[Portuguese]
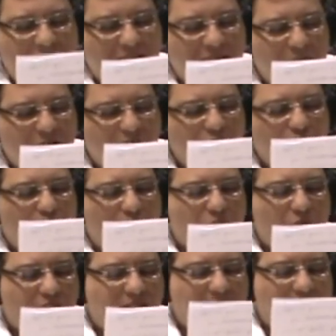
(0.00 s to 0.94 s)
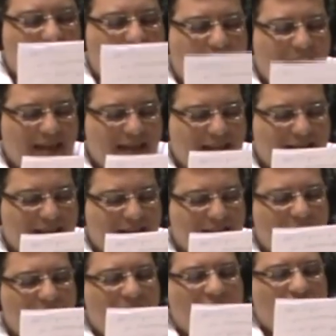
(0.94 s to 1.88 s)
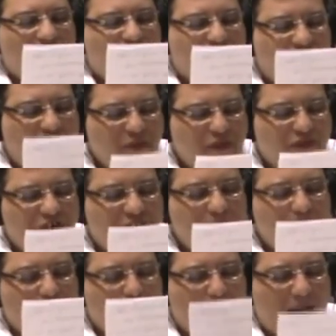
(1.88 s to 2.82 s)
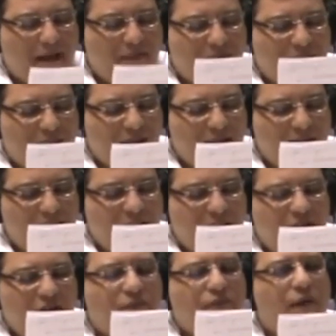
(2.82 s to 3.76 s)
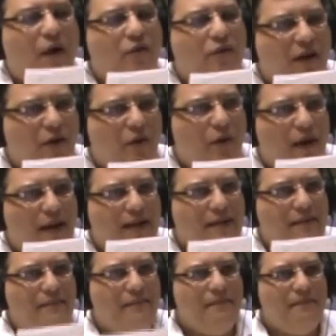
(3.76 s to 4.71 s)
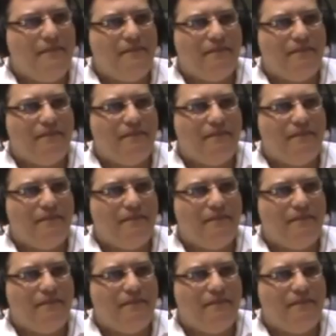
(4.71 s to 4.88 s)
em cima de nossos ideais, cheios de empáfia e de falsa glória.